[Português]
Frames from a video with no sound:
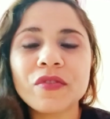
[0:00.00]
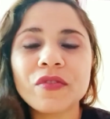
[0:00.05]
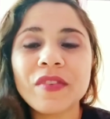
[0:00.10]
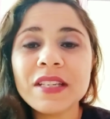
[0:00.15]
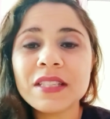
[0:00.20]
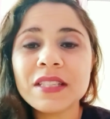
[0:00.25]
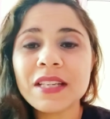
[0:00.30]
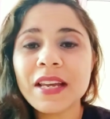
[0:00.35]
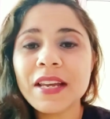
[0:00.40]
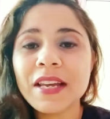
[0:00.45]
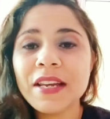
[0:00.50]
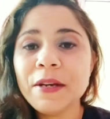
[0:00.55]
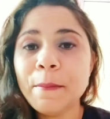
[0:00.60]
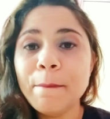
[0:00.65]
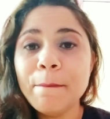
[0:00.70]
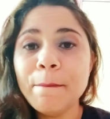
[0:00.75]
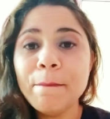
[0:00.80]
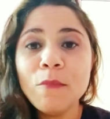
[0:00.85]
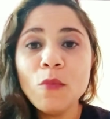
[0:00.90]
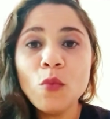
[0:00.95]
vai sair
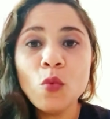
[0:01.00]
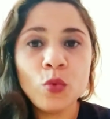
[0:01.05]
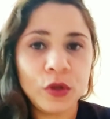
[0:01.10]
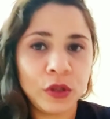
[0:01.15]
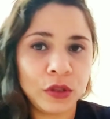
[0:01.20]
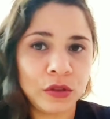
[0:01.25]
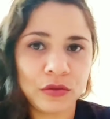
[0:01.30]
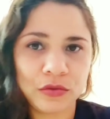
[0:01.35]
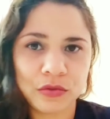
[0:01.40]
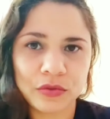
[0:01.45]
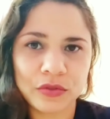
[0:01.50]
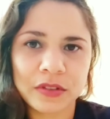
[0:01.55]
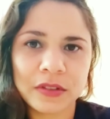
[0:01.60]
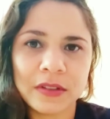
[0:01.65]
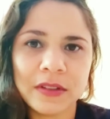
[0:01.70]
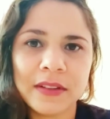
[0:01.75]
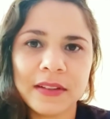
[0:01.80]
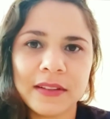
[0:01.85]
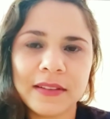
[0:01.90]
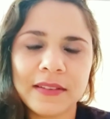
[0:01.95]

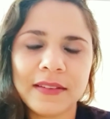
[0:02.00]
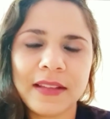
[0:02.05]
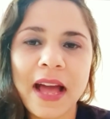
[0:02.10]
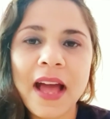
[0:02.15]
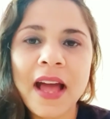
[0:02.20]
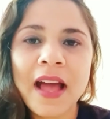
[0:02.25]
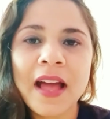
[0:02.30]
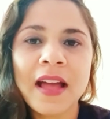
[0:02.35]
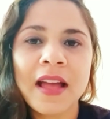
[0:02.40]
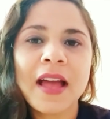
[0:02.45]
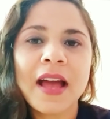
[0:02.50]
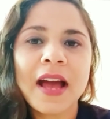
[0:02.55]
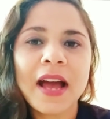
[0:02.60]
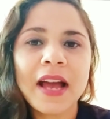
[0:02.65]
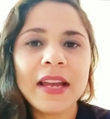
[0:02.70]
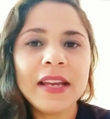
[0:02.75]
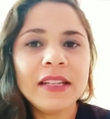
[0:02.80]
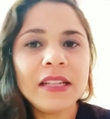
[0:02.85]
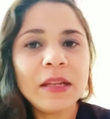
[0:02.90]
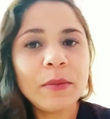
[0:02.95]
muitos, tá?
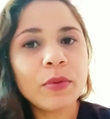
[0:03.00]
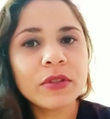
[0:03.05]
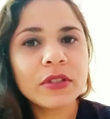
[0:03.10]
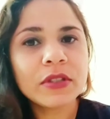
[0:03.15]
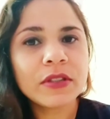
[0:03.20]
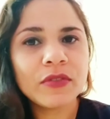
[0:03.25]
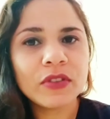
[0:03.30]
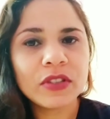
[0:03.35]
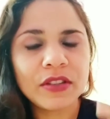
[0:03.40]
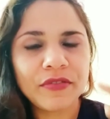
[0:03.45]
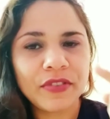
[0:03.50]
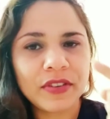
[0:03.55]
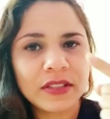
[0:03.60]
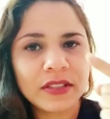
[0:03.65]
Aí depois que você